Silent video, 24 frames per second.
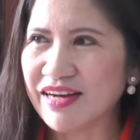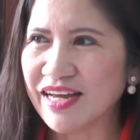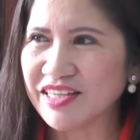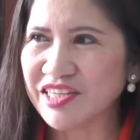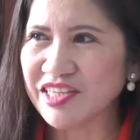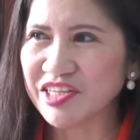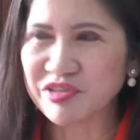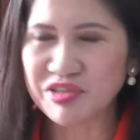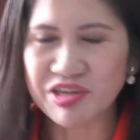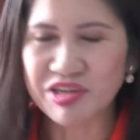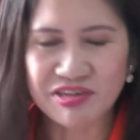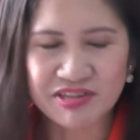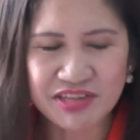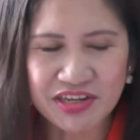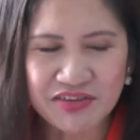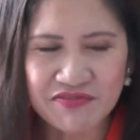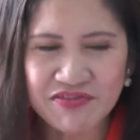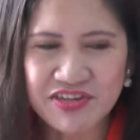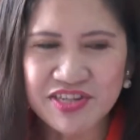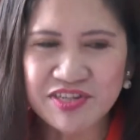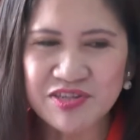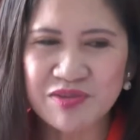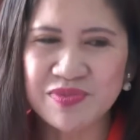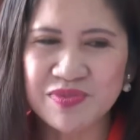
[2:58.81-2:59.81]
hiện nay thì từng
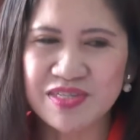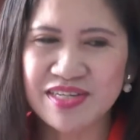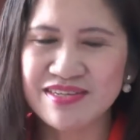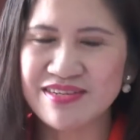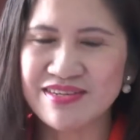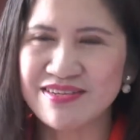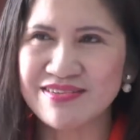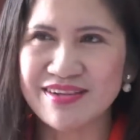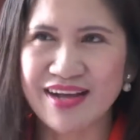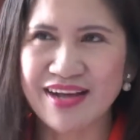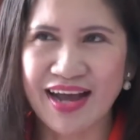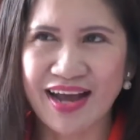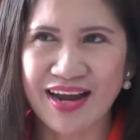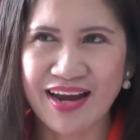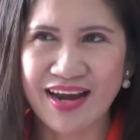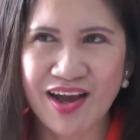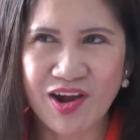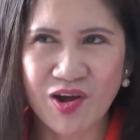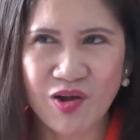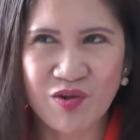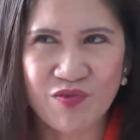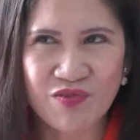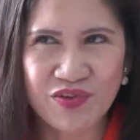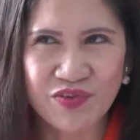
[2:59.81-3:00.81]
thành viên trong gia đình cả
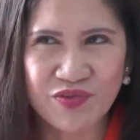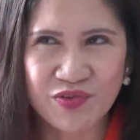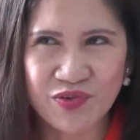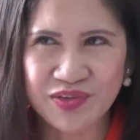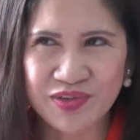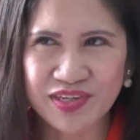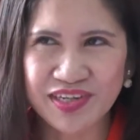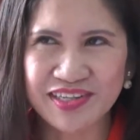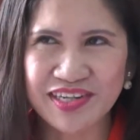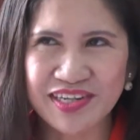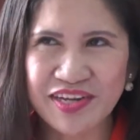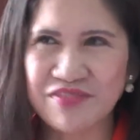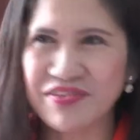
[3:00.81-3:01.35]
đàn ông và phụ